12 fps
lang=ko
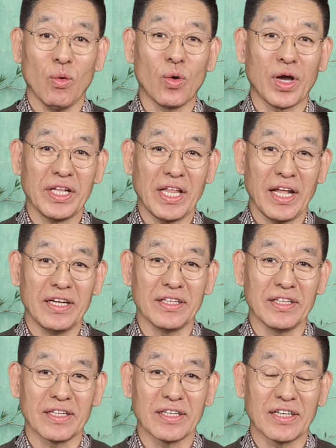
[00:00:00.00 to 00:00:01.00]
오게
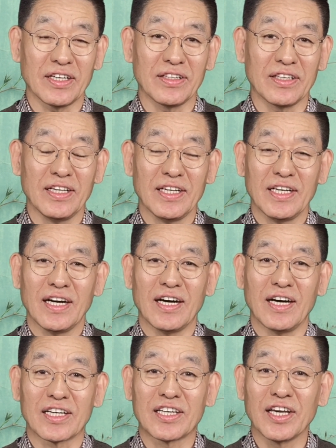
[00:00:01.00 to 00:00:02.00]
되는 그런
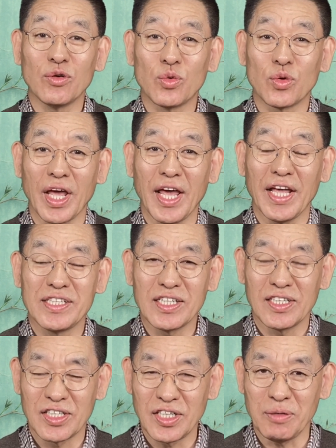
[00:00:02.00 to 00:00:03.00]
어, 겨울의
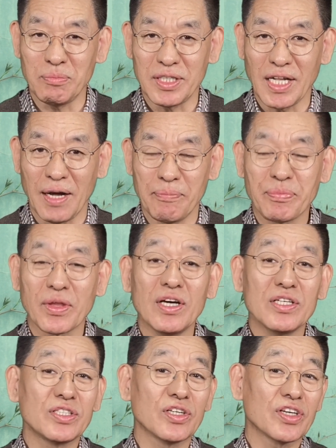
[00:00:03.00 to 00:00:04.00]
절기입니다.
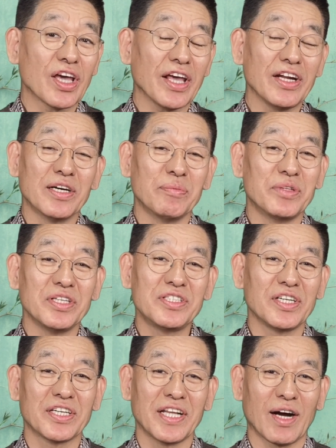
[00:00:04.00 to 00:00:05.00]
성경에는 없는
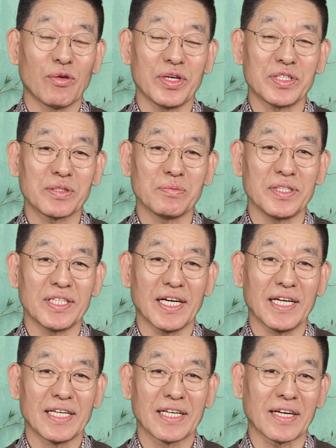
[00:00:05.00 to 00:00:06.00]
절기라고
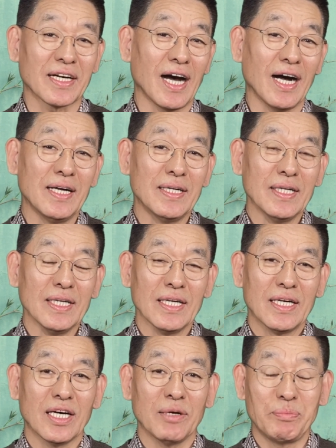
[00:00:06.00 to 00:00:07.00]
했습니다. 그러나
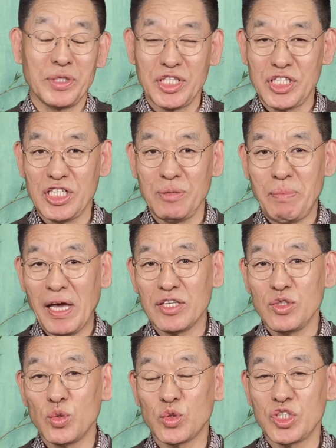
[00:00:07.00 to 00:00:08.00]
어, BC
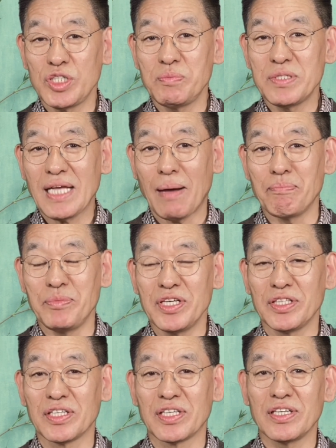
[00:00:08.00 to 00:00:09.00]

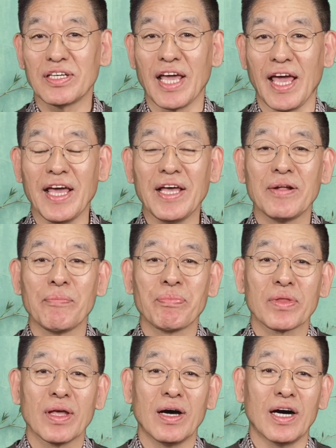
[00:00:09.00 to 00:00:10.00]
163년경에
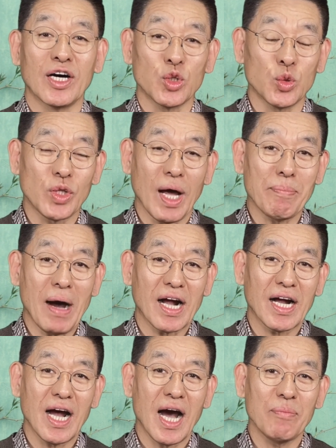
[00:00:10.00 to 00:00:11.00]
어, 유다
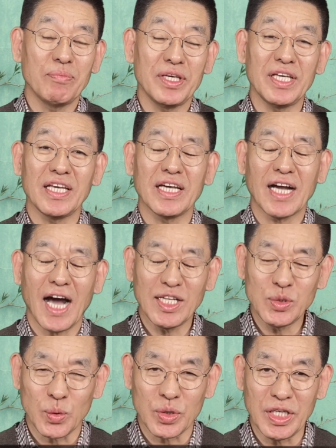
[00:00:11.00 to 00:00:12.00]
마카비
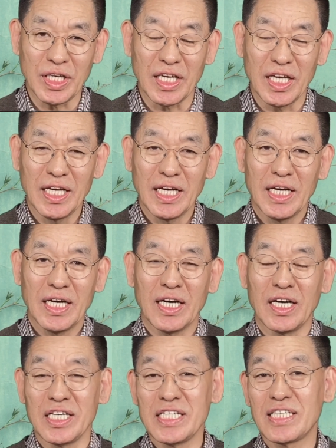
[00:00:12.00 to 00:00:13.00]
가족이
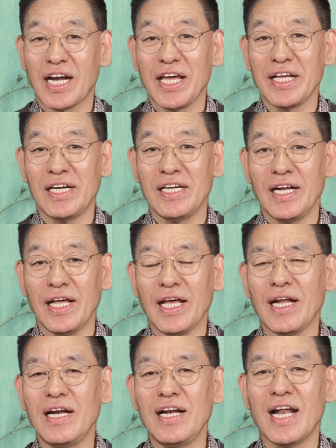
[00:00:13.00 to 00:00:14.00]
어, 이스라엘을
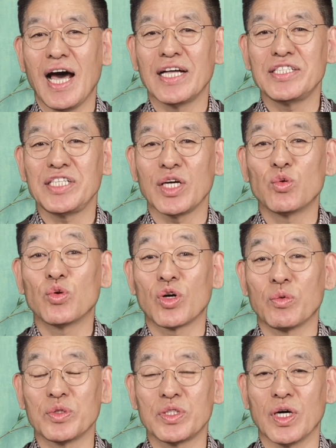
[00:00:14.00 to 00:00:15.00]
헬라
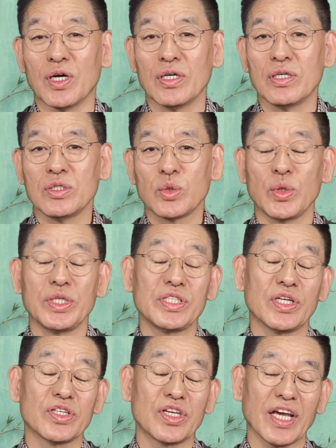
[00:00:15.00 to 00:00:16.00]
제국으로부터 소위
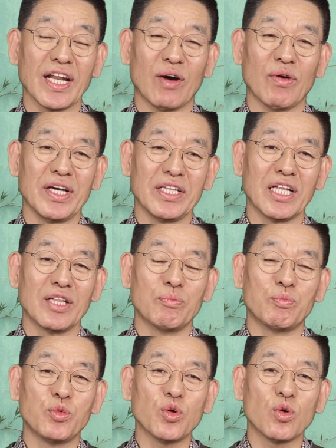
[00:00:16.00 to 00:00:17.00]
성경에 나와
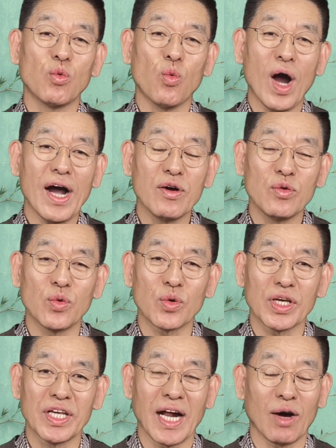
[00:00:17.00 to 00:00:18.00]
있는
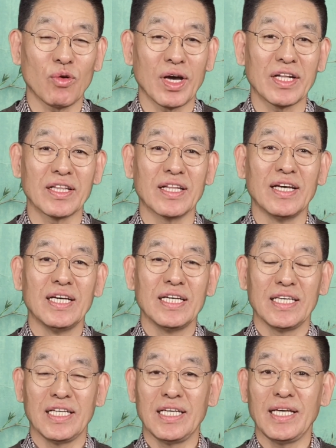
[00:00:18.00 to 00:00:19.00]
북왕국이라고 하는
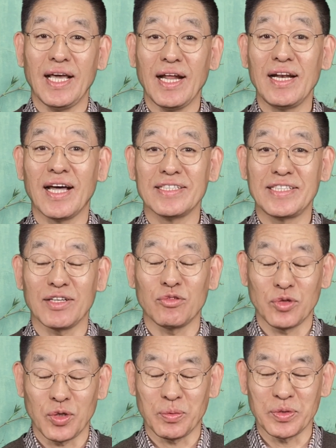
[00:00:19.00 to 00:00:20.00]
이 헬라
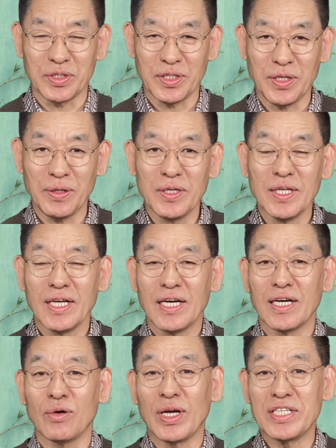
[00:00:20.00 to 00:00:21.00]
제국으로부터
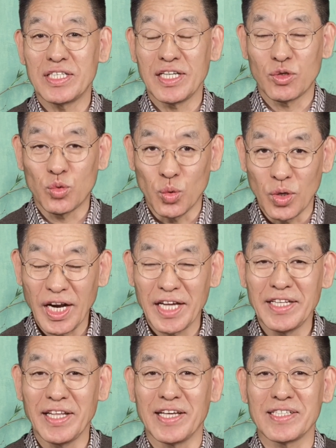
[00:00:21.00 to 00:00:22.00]
어, 완전히
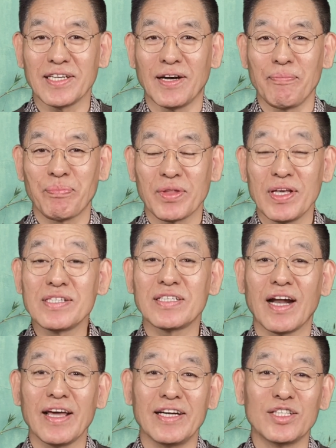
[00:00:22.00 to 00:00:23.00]
구원하여 내서
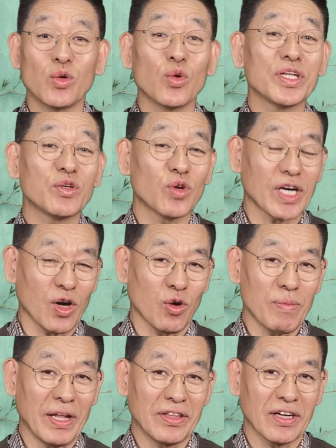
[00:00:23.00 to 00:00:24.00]
이스라엘을
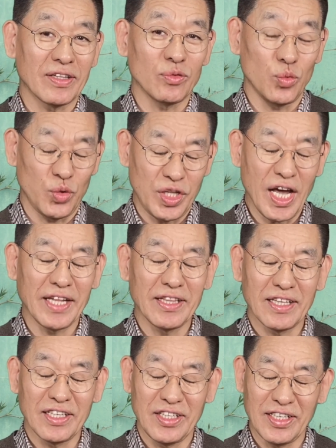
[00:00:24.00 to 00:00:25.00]
독립국가로 만드는
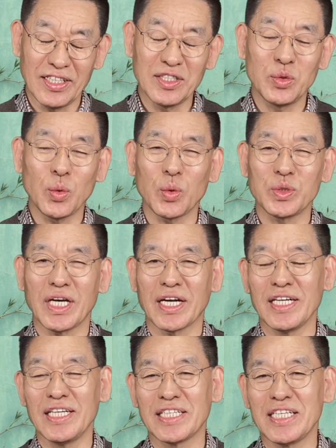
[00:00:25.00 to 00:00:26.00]
위대한
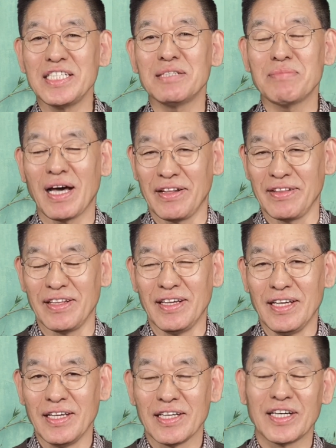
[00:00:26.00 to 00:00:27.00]
영도자를 기념하는
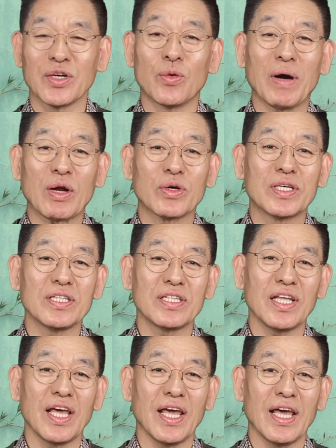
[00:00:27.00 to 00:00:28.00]
그리고 바로
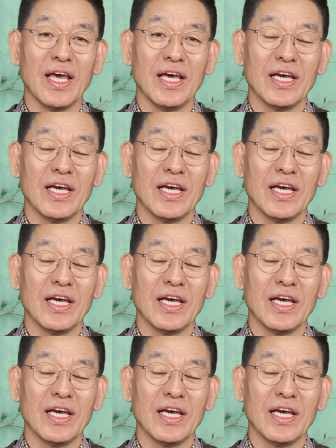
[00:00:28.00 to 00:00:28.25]
그때